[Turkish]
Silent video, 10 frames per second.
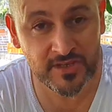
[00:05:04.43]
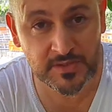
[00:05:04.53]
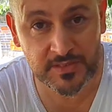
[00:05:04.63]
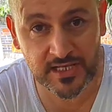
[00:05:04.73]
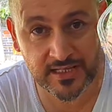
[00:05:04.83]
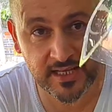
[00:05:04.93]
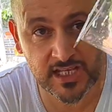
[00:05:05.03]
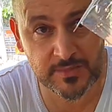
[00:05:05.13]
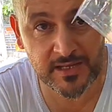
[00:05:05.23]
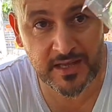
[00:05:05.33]
Hiçbir şekilde
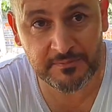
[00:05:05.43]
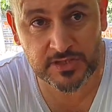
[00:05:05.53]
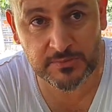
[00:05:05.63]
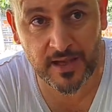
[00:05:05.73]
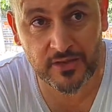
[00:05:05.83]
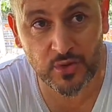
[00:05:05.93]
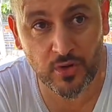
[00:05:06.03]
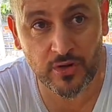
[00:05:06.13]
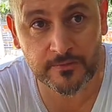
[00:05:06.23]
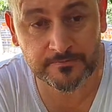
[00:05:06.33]
hiçbir yapışma yok.
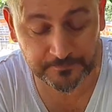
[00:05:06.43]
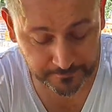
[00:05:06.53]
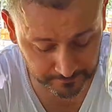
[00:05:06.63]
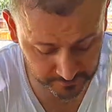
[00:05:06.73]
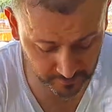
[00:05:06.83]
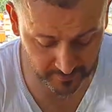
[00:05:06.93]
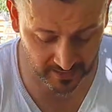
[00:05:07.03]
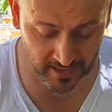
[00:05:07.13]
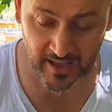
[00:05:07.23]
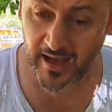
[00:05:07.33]

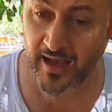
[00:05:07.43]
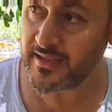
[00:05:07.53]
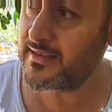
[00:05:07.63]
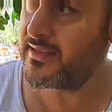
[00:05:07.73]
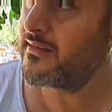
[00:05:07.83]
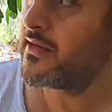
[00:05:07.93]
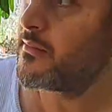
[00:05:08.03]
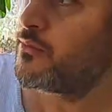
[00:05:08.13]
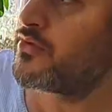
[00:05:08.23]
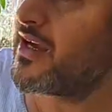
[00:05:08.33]
Artı
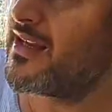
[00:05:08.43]
bunda